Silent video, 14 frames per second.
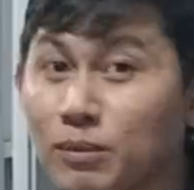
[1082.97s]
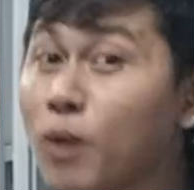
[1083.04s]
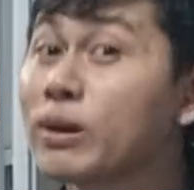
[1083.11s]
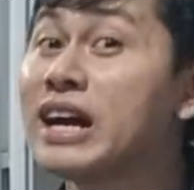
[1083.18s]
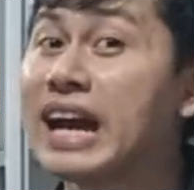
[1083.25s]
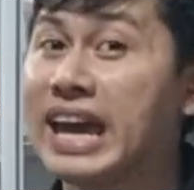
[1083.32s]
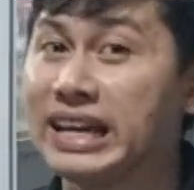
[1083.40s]

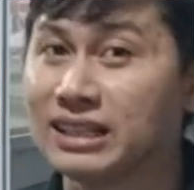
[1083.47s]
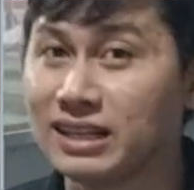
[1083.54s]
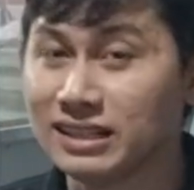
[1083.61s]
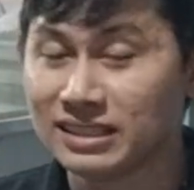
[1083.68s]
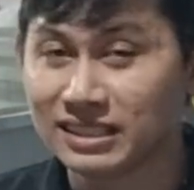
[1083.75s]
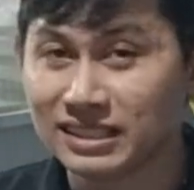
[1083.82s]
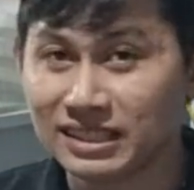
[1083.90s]
một đơn hàng
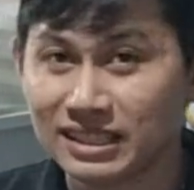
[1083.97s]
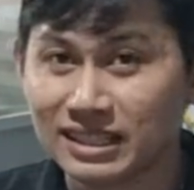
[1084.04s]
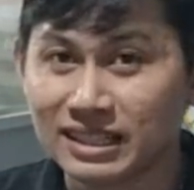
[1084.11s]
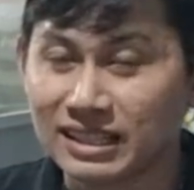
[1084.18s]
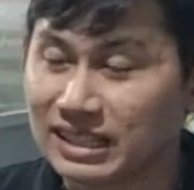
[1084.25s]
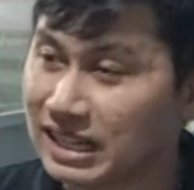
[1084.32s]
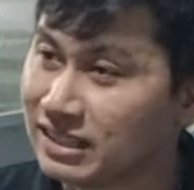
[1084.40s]
thôi
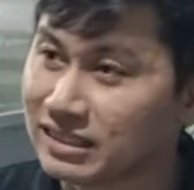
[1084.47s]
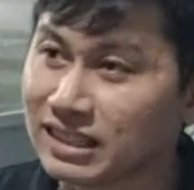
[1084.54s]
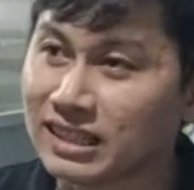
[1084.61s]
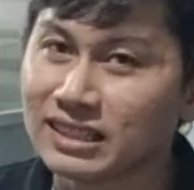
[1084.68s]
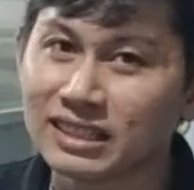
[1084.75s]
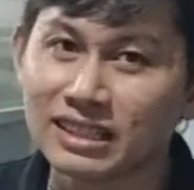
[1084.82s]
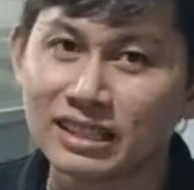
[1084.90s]
là được
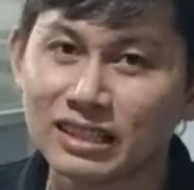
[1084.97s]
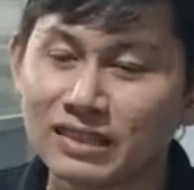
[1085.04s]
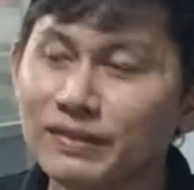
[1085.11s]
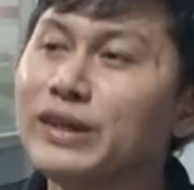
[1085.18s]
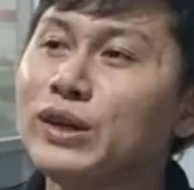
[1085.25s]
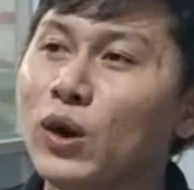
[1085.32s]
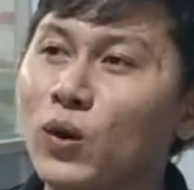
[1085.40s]
rồi,
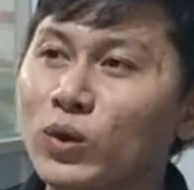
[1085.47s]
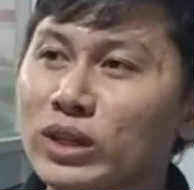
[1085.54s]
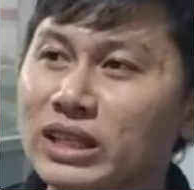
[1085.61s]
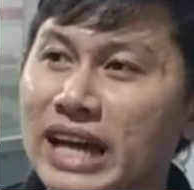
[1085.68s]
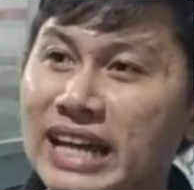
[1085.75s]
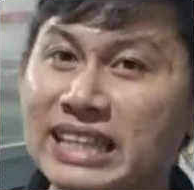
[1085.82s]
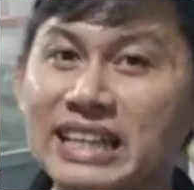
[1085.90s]
ví dụ
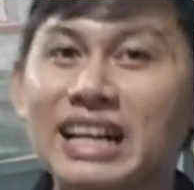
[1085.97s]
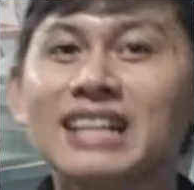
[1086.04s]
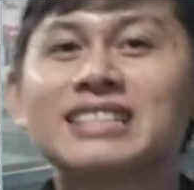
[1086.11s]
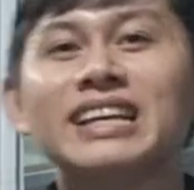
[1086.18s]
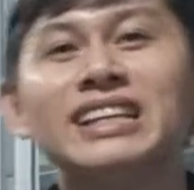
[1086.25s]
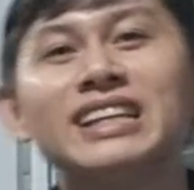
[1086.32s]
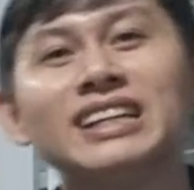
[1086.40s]
như 2 chai
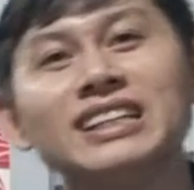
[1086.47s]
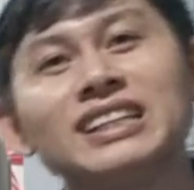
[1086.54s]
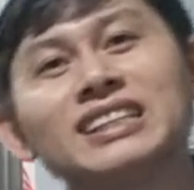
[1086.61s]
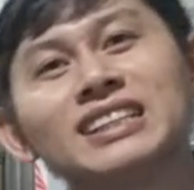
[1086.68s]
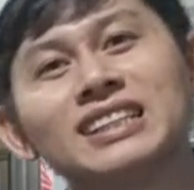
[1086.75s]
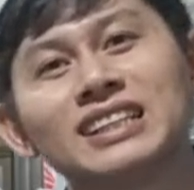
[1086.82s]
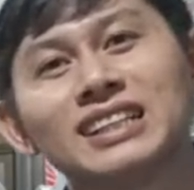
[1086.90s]
Gersi hay gì
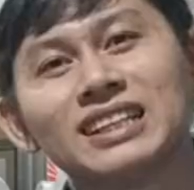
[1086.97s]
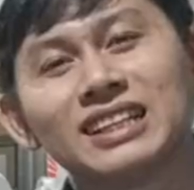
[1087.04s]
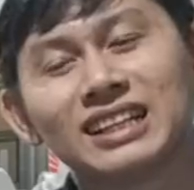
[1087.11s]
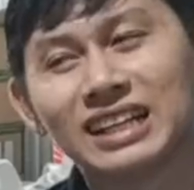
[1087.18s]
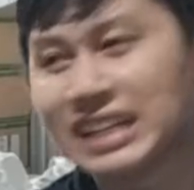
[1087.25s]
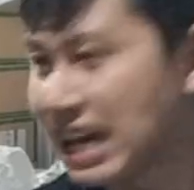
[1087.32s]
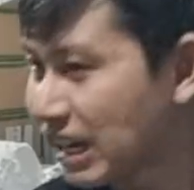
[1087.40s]

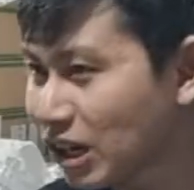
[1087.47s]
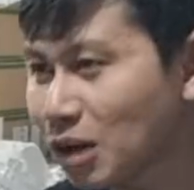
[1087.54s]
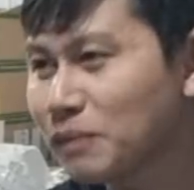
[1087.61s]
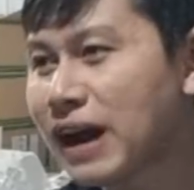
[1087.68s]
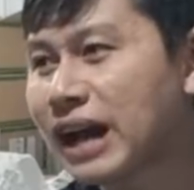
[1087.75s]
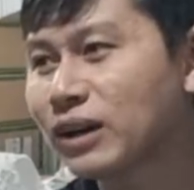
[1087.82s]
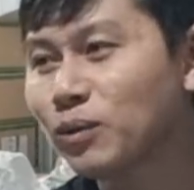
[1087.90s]
hay vậy, có
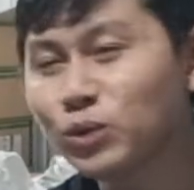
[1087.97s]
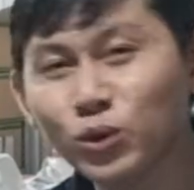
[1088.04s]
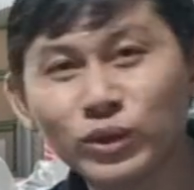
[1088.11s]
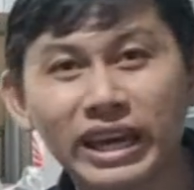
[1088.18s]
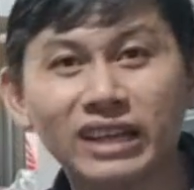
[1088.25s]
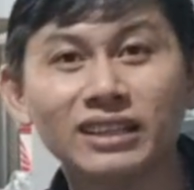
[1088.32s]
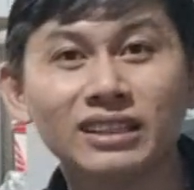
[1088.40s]
công phai cũng
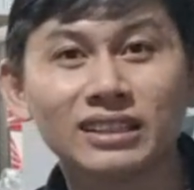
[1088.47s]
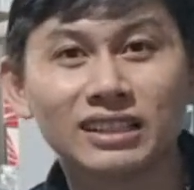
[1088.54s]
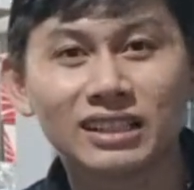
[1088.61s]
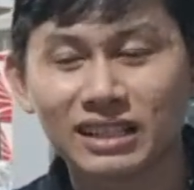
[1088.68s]
vui vẻ nữa.